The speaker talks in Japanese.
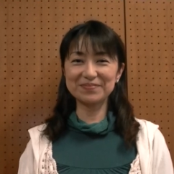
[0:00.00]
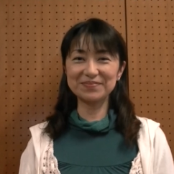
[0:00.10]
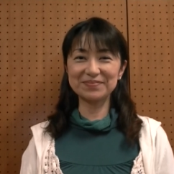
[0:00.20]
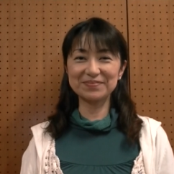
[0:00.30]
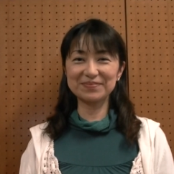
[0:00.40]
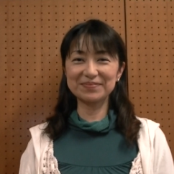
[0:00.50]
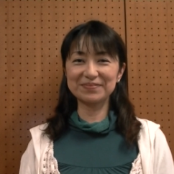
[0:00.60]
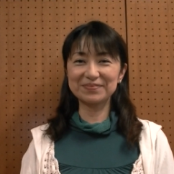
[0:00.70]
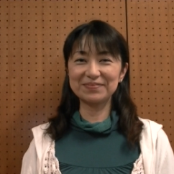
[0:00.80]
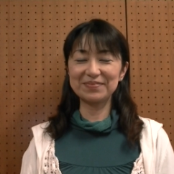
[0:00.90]
どうぞ
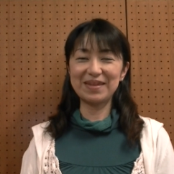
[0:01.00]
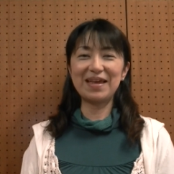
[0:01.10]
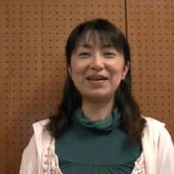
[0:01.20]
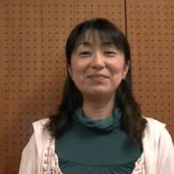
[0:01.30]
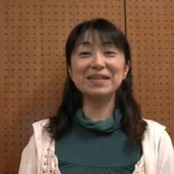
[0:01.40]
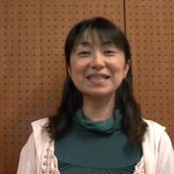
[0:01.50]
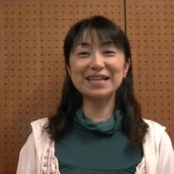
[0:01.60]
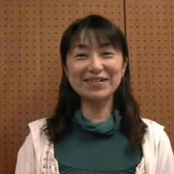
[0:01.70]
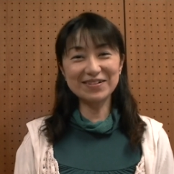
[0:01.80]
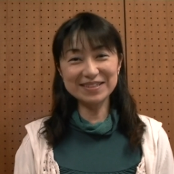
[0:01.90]
皆
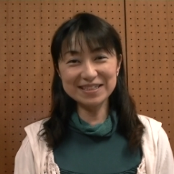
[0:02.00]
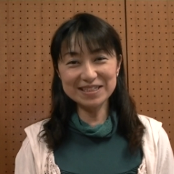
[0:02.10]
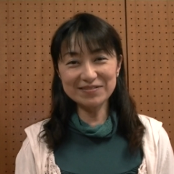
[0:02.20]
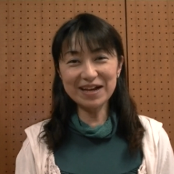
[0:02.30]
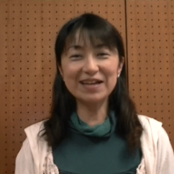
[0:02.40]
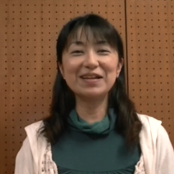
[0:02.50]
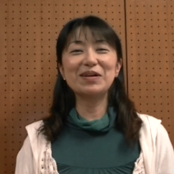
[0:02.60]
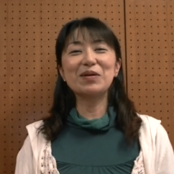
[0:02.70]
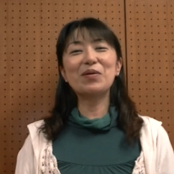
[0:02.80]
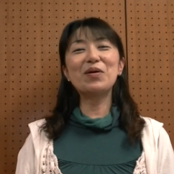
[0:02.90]
さんこんにちは
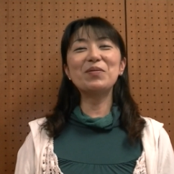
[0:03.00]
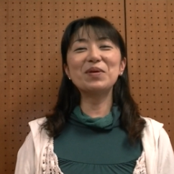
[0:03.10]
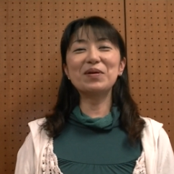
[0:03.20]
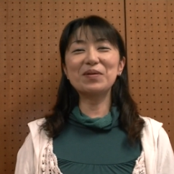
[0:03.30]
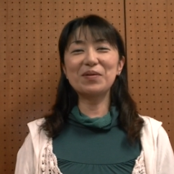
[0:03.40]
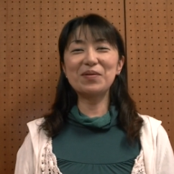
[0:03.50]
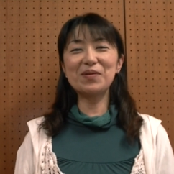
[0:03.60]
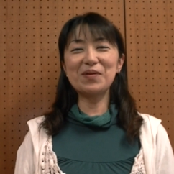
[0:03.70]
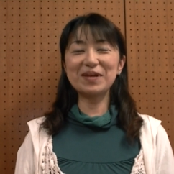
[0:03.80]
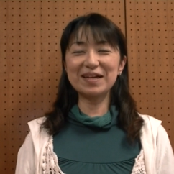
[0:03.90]
光明皇
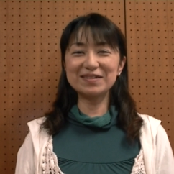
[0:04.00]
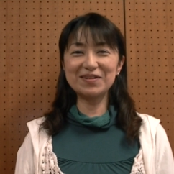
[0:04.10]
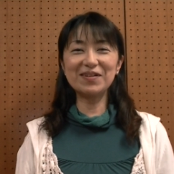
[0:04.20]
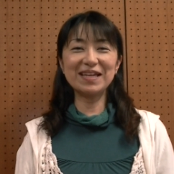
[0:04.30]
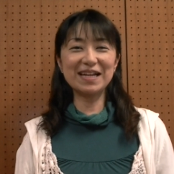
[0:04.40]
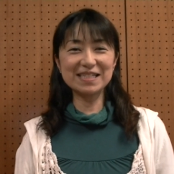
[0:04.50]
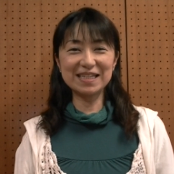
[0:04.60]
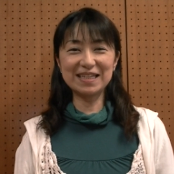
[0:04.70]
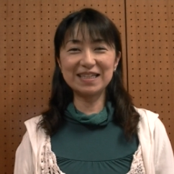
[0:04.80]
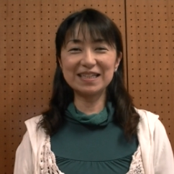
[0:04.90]
后役をやらせ
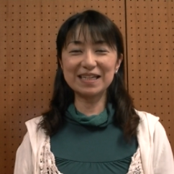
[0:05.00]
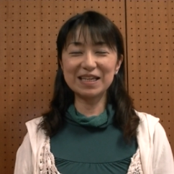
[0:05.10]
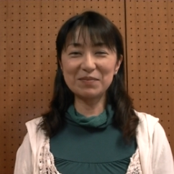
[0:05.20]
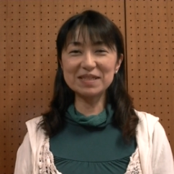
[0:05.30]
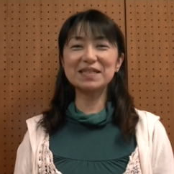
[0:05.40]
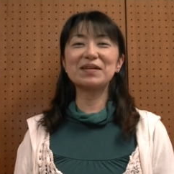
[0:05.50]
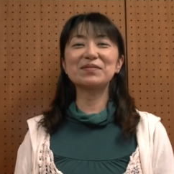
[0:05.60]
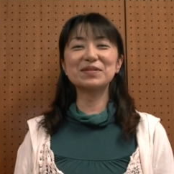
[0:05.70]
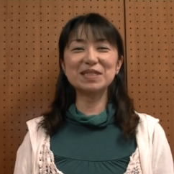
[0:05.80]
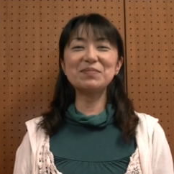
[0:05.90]
ていただきます
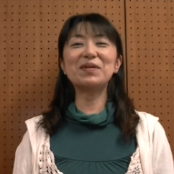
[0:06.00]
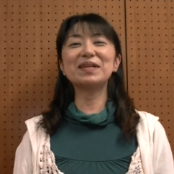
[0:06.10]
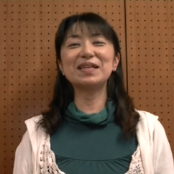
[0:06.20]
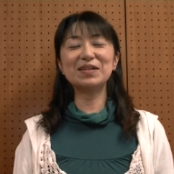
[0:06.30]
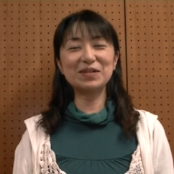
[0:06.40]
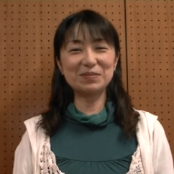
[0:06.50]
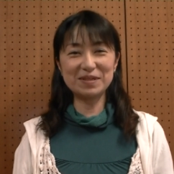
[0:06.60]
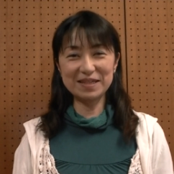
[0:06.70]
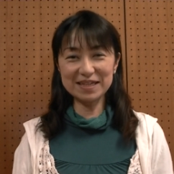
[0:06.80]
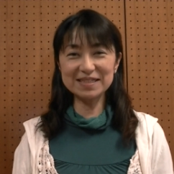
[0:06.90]
藤森優
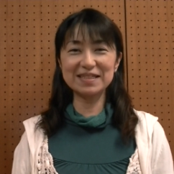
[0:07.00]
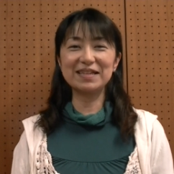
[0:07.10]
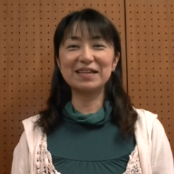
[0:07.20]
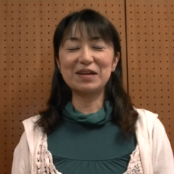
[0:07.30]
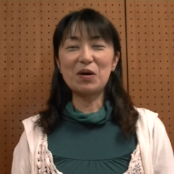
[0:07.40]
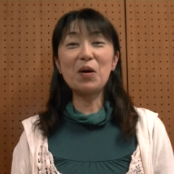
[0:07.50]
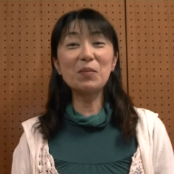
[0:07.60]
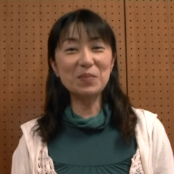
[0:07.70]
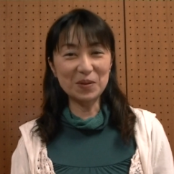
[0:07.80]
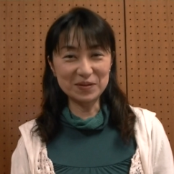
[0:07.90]
美です
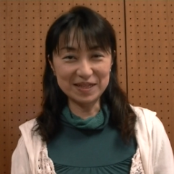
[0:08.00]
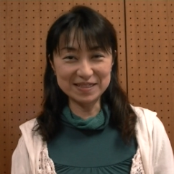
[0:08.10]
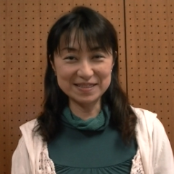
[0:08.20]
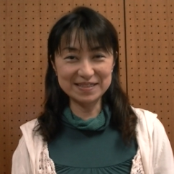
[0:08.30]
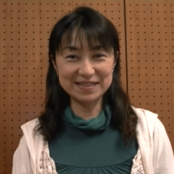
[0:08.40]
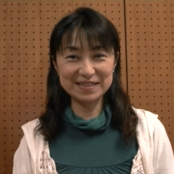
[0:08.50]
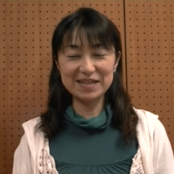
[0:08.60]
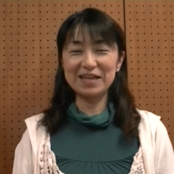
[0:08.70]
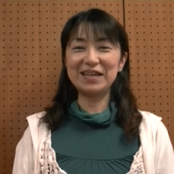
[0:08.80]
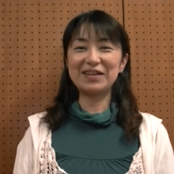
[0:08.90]
本名です
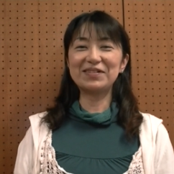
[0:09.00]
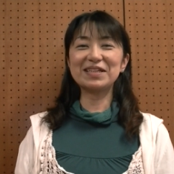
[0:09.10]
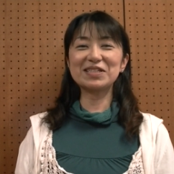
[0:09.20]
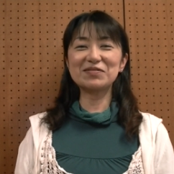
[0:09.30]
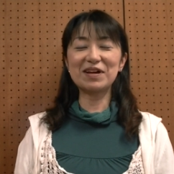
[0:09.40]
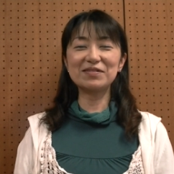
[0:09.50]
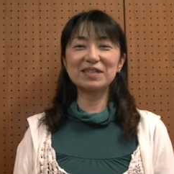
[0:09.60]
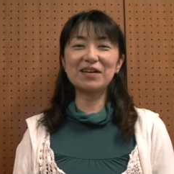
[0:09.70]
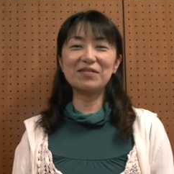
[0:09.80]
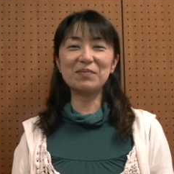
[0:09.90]
えー、私は普
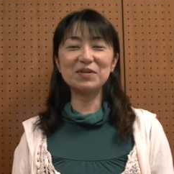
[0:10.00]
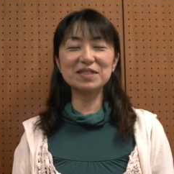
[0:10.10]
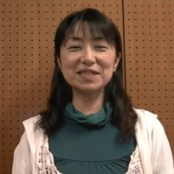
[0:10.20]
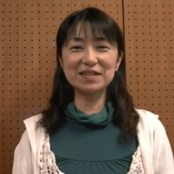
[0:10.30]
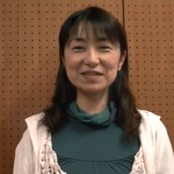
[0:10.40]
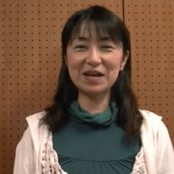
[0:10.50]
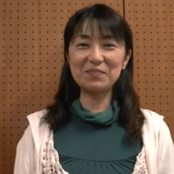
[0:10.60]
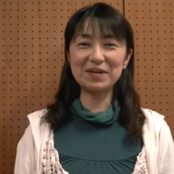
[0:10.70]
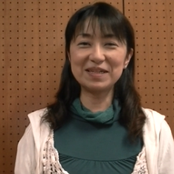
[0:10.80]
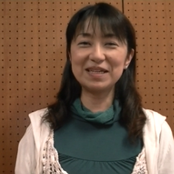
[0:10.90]
段は
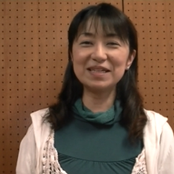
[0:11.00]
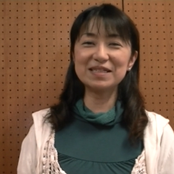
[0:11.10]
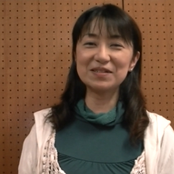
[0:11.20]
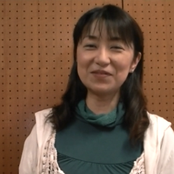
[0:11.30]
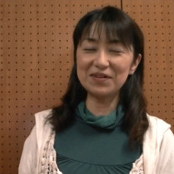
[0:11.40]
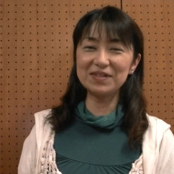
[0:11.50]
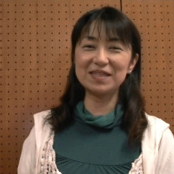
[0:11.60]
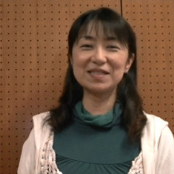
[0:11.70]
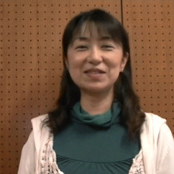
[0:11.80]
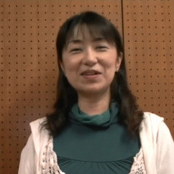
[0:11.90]
ミュージカルカンパニー It's
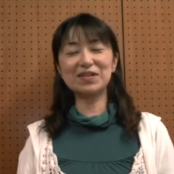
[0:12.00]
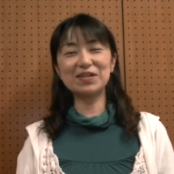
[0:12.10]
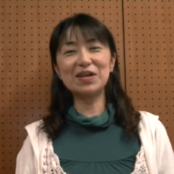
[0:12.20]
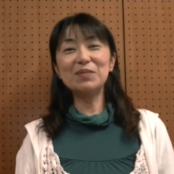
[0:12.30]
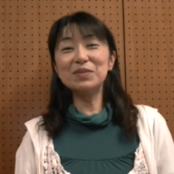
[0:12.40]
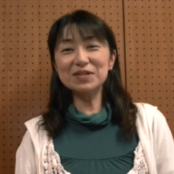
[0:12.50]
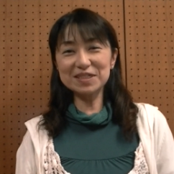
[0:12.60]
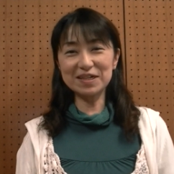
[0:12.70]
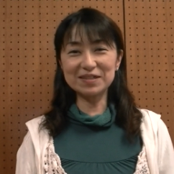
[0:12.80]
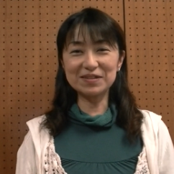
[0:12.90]
Follies という
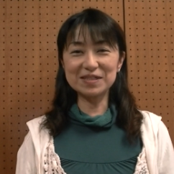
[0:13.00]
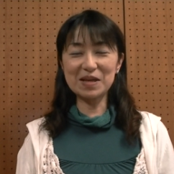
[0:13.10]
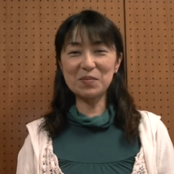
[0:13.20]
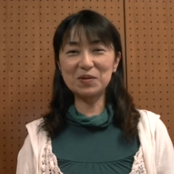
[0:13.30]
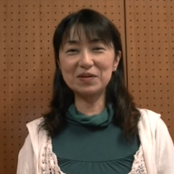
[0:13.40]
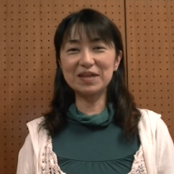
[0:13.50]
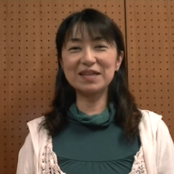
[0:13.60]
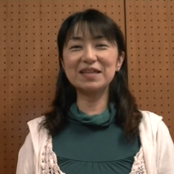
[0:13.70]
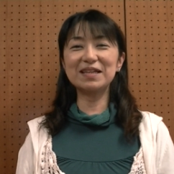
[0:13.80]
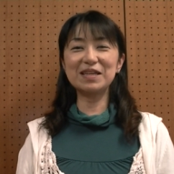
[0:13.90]
ミュージカルの専門の
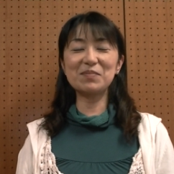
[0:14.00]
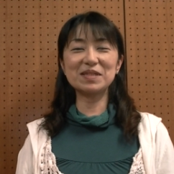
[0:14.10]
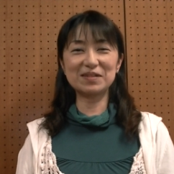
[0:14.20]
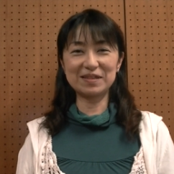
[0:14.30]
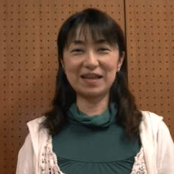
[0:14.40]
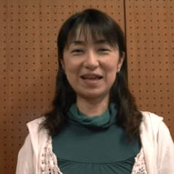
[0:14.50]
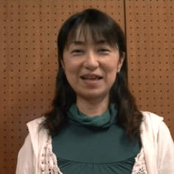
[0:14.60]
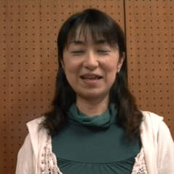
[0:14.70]
劇団にいますので